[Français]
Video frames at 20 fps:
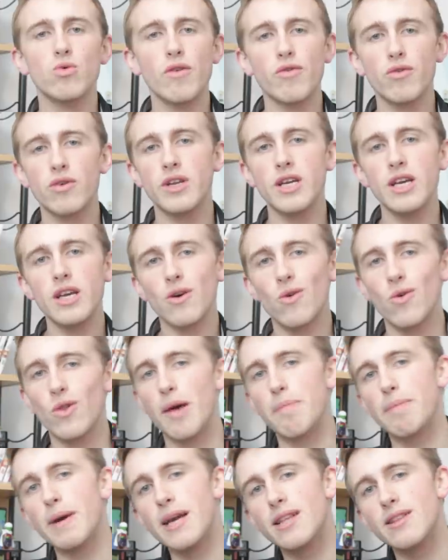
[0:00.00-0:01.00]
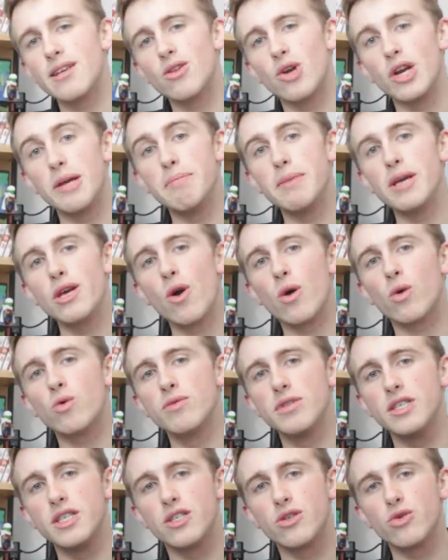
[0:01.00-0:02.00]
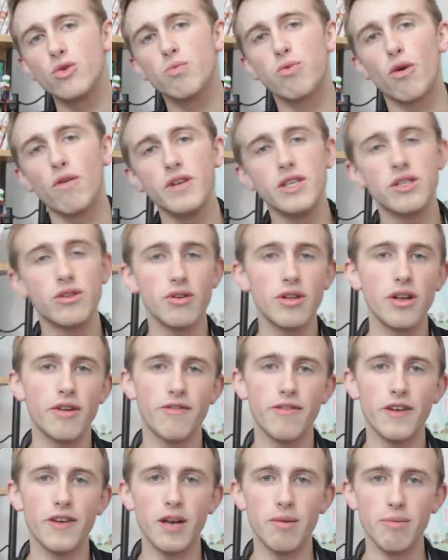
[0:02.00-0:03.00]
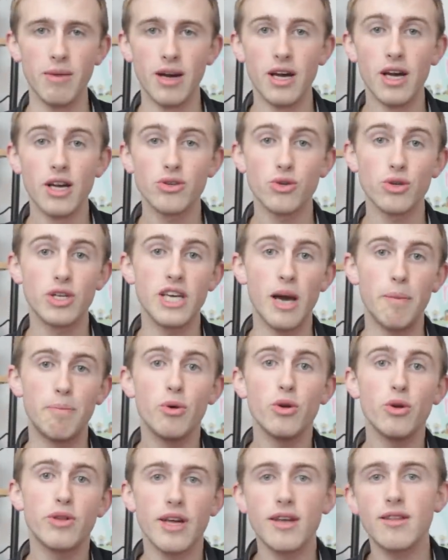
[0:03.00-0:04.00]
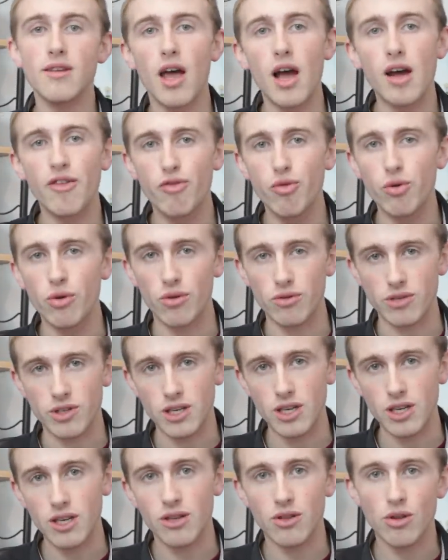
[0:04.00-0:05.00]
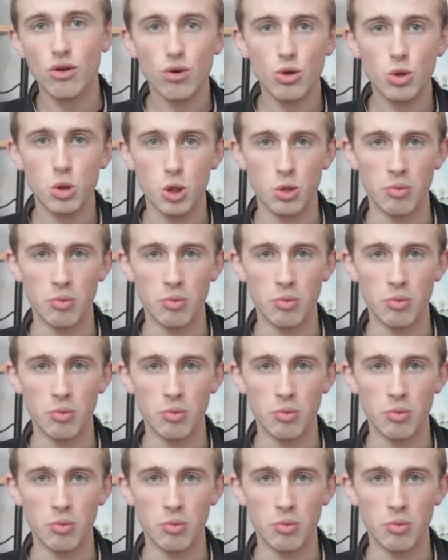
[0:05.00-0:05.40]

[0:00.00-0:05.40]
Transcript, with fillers: On doit vous le dire, on n'a pas été dans les meilleures conditions pour visionner le film, ce qui a peut-être influencé notre